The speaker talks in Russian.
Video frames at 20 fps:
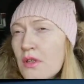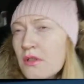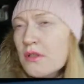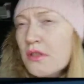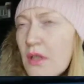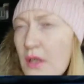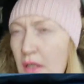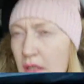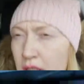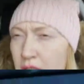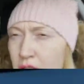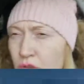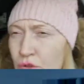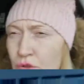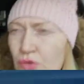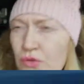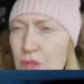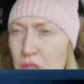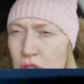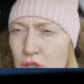Так, а это
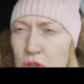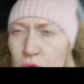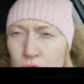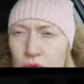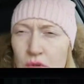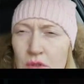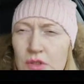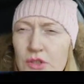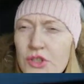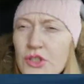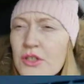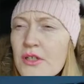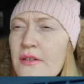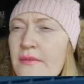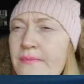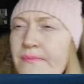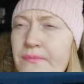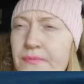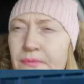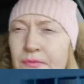что у нас за улочка?
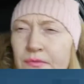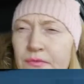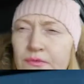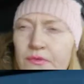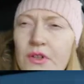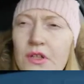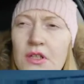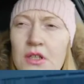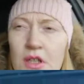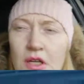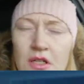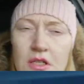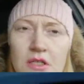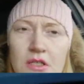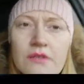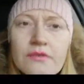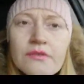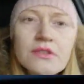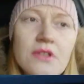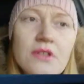Володарского.
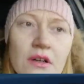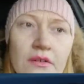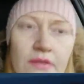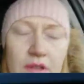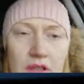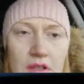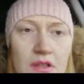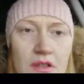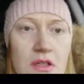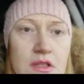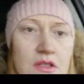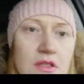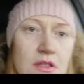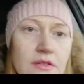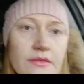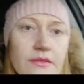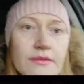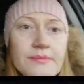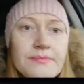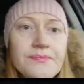Володарского, да, Володарского.